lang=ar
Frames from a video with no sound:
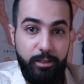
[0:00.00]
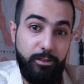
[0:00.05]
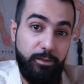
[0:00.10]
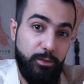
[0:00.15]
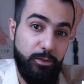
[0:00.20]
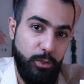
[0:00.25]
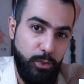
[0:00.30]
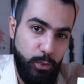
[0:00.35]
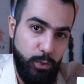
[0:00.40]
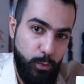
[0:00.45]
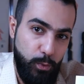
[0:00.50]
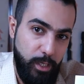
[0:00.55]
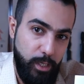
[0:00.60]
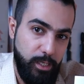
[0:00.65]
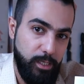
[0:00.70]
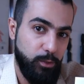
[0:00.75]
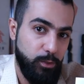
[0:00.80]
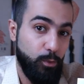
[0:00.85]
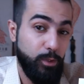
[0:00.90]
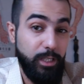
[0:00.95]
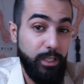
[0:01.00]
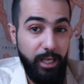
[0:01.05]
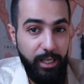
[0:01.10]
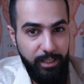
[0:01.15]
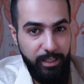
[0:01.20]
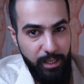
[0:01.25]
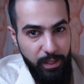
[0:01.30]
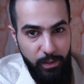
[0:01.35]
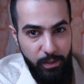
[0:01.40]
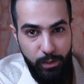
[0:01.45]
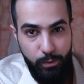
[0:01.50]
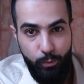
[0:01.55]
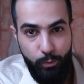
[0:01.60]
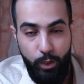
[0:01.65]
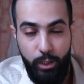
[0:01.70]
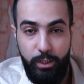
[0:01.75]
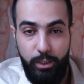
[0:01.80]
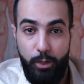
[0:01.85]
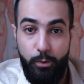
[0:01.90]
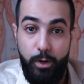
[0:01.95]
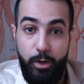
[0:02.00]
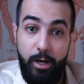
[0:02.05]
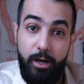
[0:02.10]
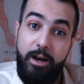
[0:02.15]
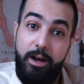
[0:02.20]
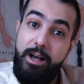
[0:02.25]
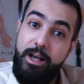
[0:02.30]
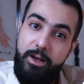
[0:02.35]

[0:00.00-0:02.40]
التصوير وتحديث المحتوى